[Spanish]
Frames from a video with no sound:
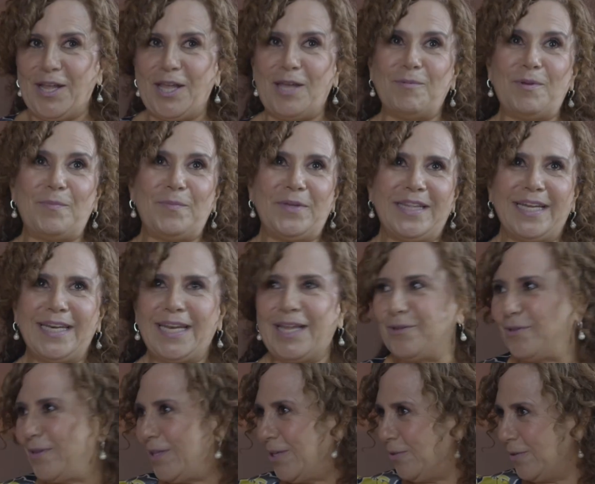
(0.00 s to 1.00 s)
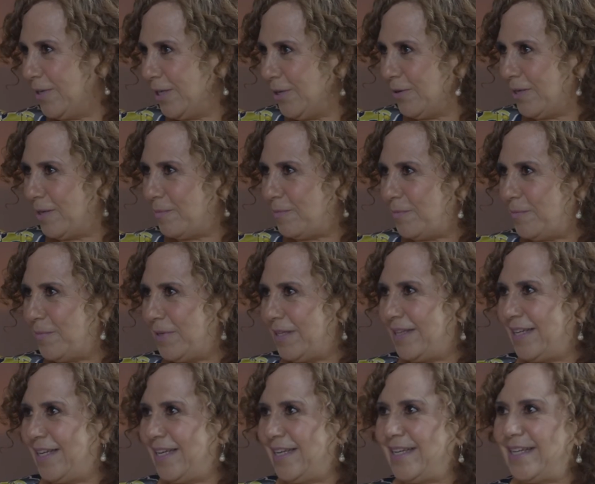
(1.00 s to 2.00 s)
y me invitan a donde yo quiero que me
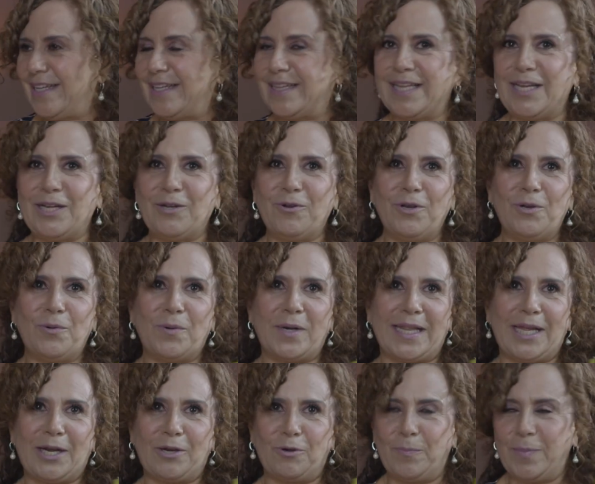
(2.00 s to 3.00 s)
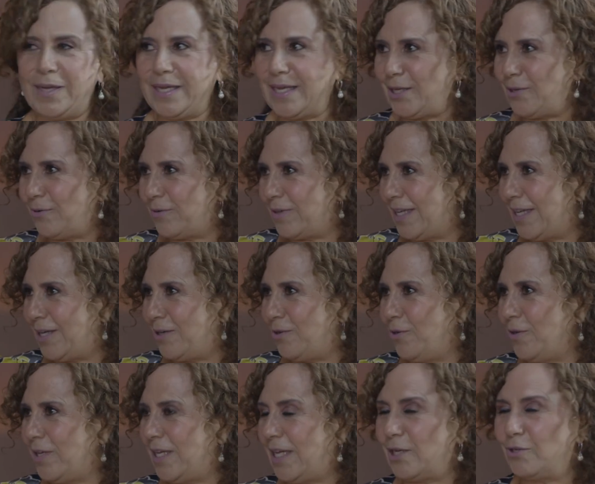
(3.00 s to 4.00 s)
inviten y tengo el guardarropa que yo
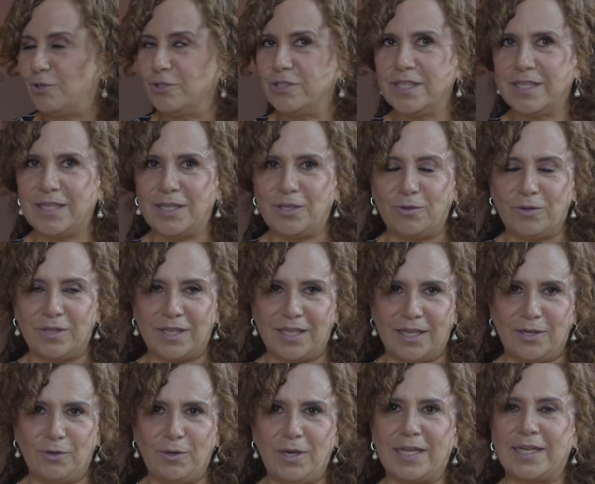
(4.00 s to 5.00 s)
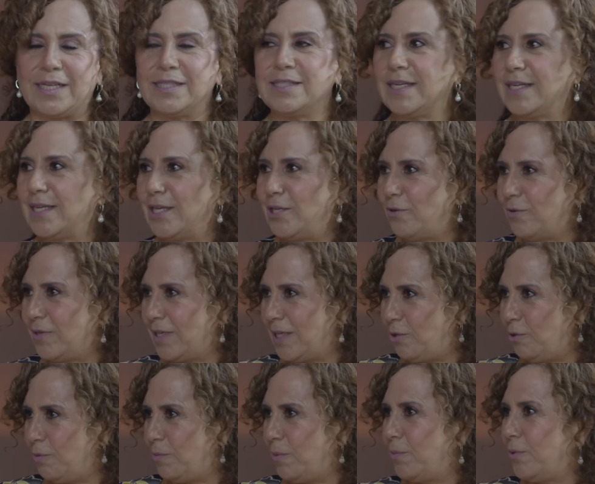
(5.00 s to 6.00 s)
quiero y el coche que yo quiero y la casa que yo
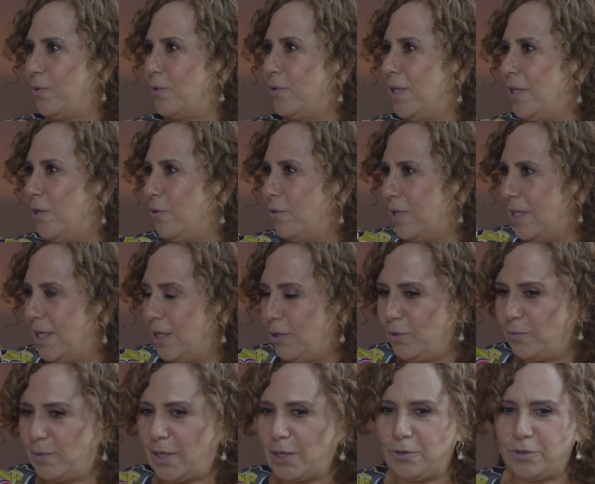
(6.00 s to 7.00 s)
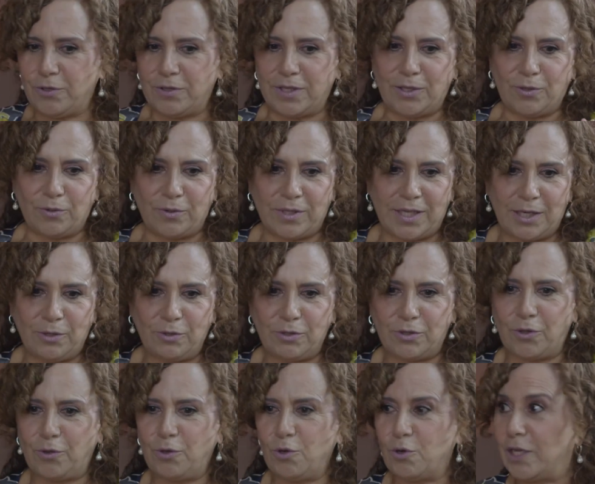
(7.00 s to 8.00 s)
quiero y vivo donde yo quiero y viajo donde yo quiero y
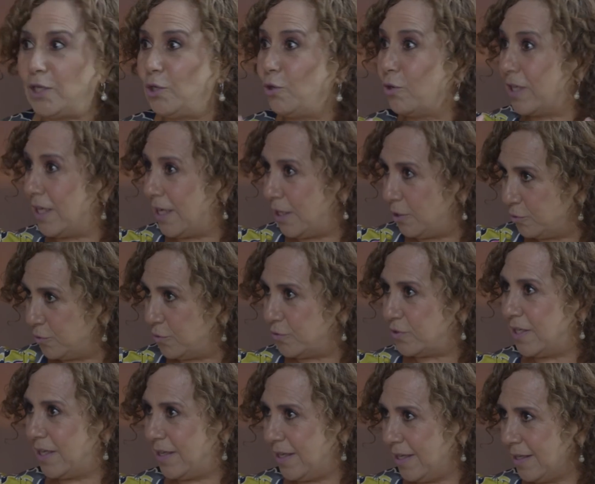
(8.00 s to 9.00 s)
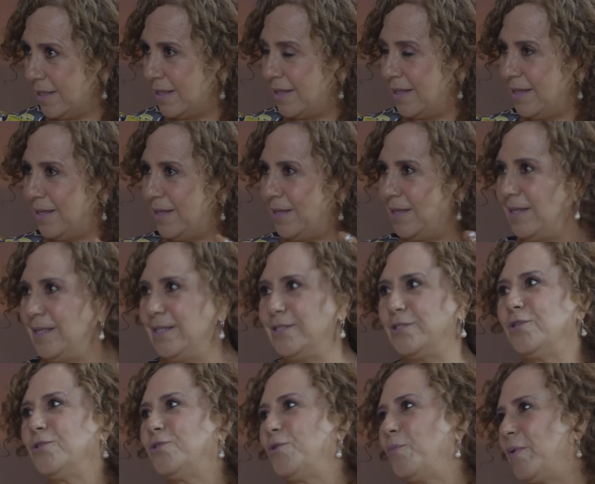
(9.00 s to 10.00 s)
todo lo que yo quiero sucede,
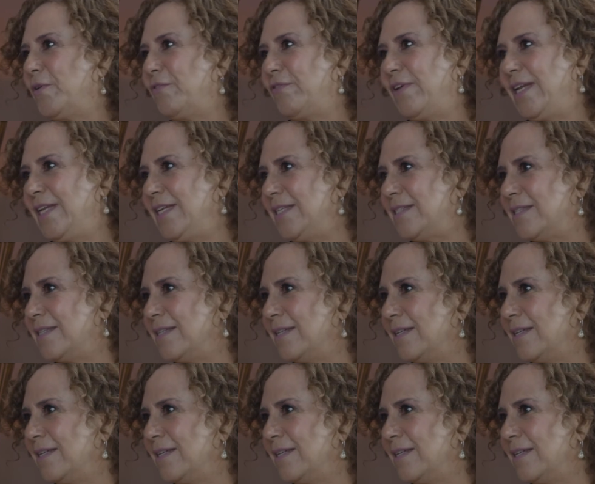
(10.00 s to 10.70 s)
estoy súper feliz.